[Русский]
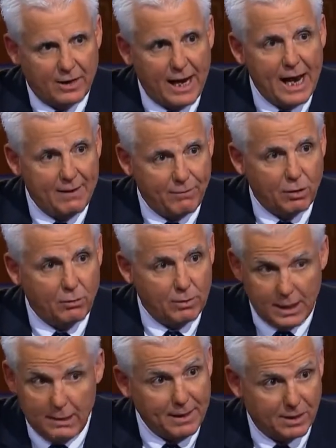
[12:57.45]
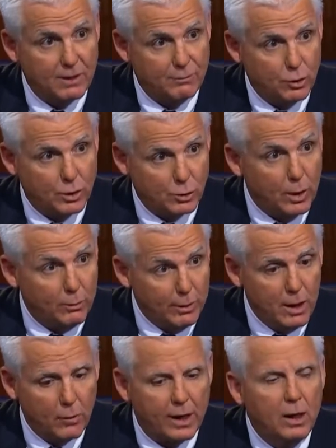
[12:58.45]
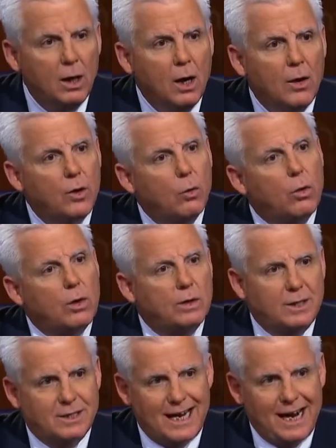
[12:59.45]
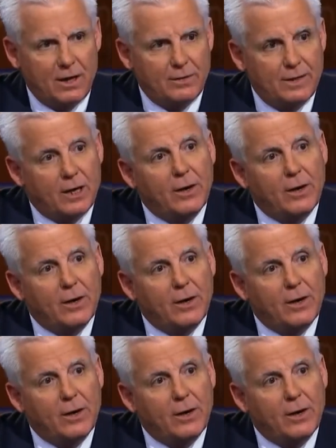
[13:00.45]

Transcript: То есть сатана просил о том, чтобы судиться с тобой собой.